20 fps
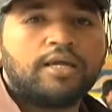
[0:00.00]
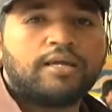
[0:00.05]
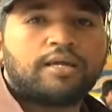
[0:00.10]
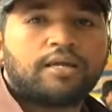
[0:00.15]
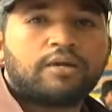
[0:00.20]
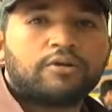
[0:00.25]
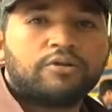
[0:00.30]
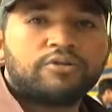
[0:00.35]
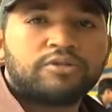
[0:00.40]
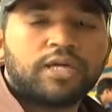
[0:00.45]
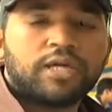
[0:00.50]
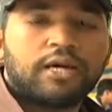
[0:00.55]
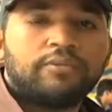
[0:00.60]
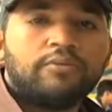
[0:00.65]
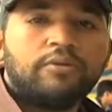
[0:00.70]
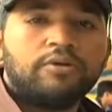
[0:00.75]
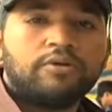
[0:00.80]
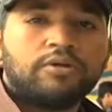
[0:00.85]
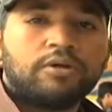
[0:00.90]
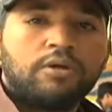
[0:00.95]
que
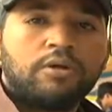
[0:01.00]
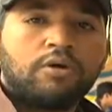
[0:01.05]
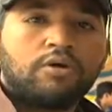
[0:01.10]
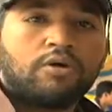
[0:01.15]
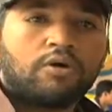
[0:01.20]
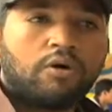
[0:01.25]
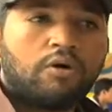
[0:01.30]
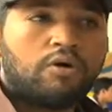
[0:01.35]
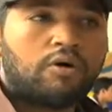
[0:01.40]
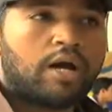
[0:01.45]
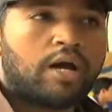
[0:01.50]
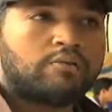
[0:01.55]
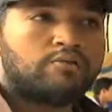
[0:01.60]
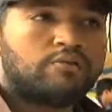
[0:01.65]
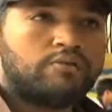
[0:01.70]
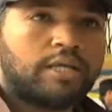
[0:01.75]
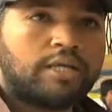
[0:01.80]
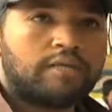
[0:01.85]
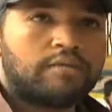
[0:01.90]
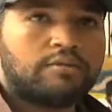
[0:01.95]
contamos con
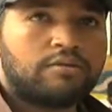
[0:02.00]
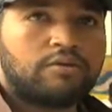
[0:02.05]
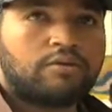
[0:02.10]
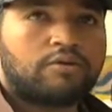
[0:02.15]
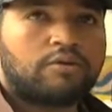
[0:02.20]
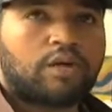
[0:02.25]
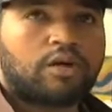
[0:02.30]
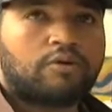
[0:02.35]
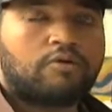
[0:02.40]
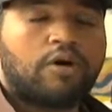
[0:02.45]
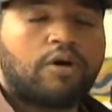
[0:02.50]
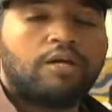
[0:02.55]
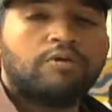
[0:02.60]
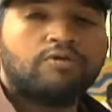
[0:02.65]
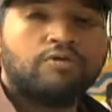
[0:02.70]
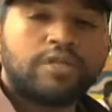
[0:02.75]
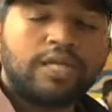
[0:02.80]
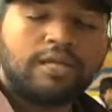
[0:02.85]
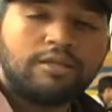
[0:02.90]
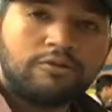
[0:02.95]
algunas con
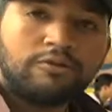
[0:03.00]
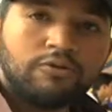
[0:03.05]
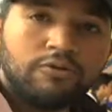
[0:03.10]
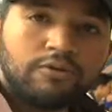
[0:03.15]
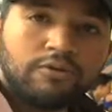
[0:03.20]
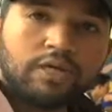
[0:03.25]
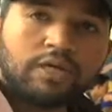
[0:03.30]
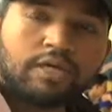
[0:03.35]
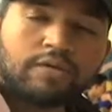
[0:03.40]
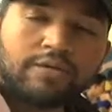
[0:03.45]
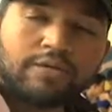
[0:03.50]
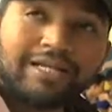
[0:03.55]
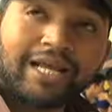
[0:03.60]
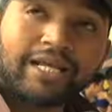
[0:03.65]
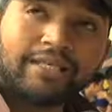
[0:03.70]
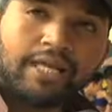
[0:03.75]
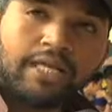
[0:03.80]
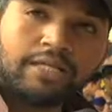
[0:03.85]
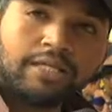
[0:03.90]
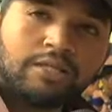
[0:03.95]
algunas
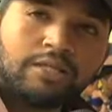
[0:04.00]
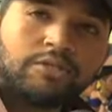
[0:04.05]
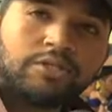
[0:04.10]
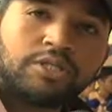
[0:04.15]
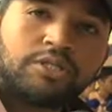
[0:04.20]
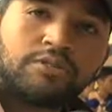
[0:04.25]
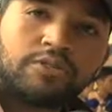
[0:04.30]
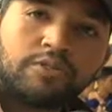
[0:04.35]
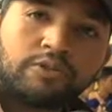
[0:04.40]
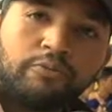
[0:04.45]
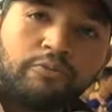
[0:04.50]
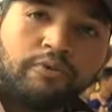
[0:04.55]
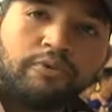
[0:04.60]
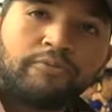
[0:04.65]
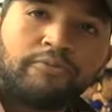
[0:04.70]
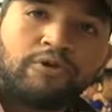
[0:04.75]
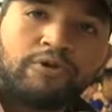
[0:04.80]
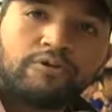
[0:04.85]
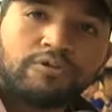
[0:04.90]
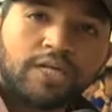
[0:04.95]
gracias a esa lucha nosotros
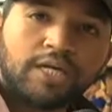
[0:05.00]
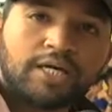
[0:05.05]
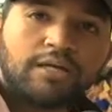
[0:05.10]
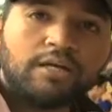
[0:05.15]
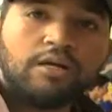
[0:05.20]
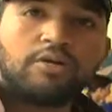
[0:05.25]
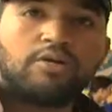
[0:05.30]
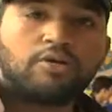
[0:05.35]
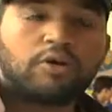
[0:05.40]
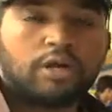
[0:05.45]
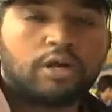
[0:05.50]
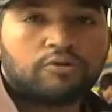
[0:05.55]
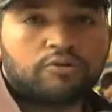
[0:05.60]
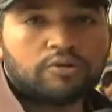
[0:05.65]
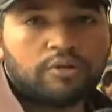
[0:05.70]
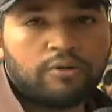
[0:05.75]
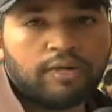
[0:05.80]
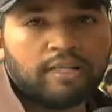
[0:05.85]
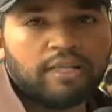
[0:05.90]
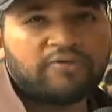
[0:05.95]
podemos contar con
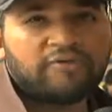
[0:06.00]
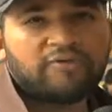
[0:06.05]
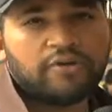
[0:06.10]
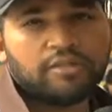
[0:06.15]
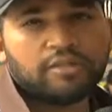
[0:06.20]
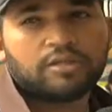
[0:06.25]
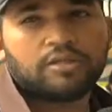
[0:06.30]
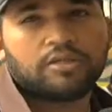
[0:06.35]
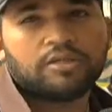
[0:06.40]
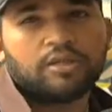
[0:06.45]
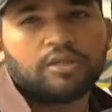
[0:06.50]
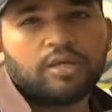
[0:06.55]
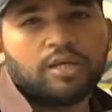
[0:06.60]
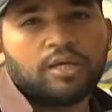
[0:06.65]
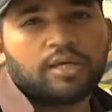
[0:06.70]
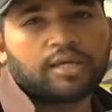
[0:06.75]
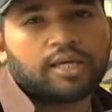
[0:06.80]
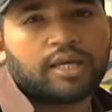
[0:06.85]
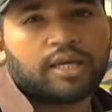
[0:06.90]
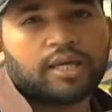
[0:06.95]
algunos beneficios
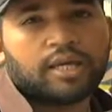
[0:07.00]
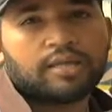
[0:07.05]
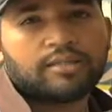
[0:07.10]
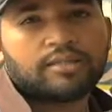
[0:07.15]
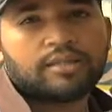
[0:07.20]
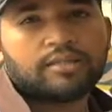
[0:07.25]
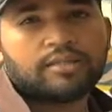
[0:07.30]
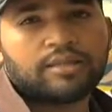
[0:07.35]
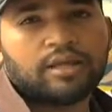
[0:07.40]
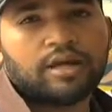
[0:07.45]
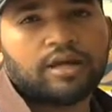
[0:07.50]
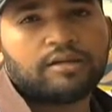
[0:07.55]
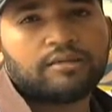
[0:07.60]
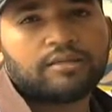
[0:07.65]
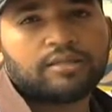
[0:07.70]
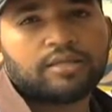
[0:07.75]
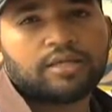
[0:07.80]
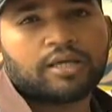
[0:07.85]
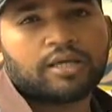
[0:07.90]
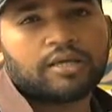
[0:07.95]
que se
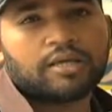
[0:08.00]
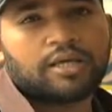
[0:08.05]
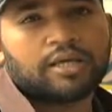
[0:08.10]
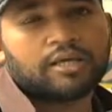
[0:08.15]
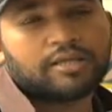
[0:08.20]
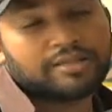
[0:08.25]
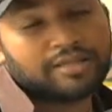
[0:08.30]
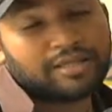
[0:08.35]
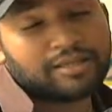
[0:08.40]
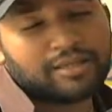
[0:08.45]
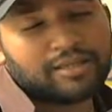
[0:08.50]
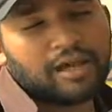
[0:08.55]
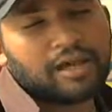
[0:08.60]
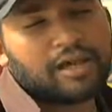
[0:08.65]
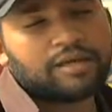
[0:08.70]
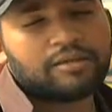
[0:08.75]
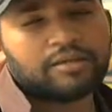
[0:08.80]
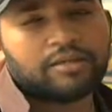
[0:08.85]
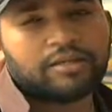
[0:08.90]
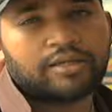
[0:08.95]
están que se
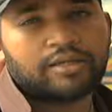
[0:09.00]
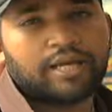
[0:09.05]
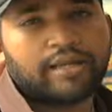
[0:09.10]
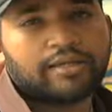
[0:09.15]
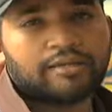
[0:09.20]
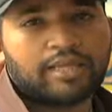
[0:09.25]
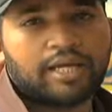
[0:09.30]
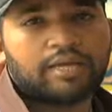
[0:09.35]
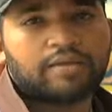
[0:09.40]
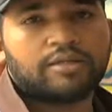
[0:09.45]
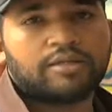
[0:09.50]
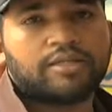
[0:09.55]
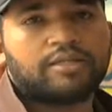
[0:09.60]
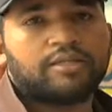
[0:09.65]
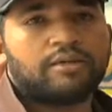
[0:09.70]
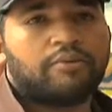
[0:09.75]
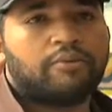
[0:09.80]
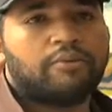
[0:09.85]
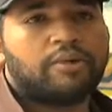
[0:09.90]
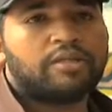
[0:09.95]
están gestando en
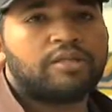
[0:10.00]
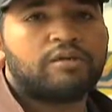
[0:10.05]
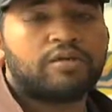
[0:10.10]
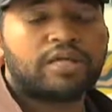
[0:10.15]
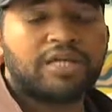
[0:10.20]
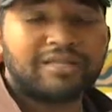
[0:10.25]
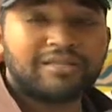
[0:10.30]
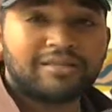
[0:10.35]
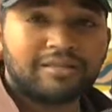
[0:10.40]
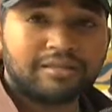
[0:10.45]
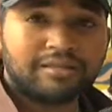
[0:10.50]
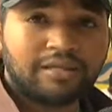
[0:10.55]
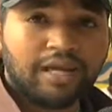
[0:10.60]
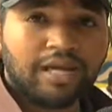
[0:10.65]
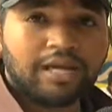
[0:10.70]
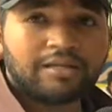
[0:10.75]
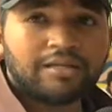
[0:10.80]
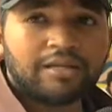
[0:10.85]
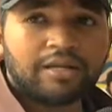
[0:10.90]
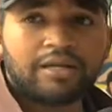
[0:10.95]
ese momento que se
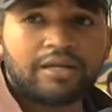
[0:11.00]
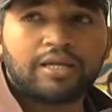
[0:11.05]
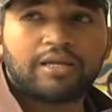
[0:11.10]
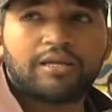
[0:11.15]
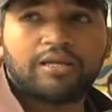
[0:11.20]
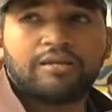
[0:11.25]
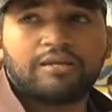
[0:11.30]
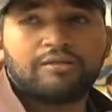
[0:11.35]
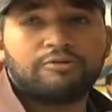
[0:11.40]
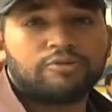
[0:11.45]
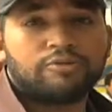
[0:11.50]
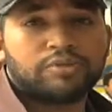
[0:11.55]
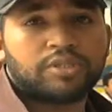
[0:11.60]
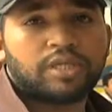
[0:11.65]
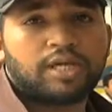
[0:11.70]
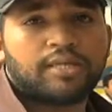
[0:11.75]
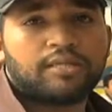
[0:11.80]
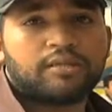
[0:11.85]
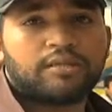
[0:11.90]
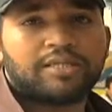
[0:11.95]
están eh,
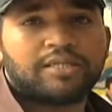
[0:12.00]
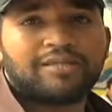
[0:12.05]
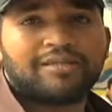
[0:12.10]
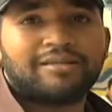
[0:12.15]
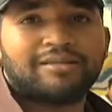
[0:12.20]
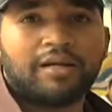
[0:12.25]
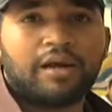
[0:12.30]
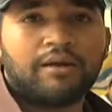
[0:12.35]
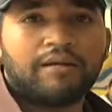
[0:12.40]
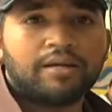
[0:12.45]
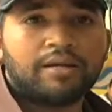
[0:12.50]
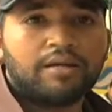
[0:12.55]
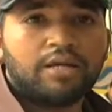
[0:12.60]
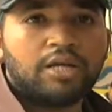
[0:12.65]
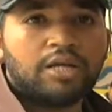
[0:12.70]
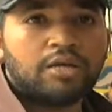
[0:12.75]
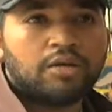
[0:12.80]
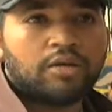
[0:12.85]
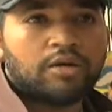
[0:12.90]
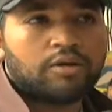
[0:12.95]
luchando que se estaban
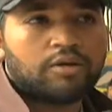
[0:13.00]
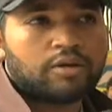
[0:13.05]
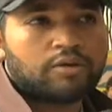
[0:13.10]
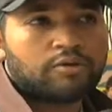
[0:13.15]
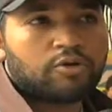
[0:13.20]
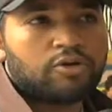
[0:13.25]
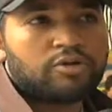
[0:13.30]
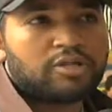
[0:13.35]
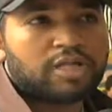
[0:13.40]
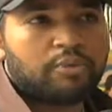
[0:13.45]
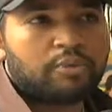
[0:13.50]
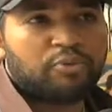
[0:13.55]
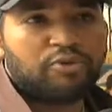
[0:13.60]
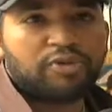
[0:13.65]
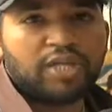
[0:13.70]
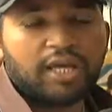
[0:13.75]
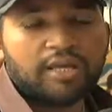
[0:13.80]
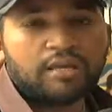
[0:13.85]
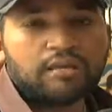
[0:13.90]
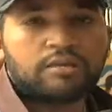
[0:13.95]

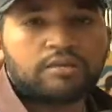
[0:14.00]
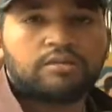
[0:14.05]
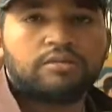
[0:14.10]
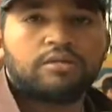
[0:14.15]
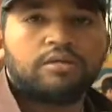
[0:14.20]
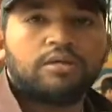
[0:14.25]
contraponiendo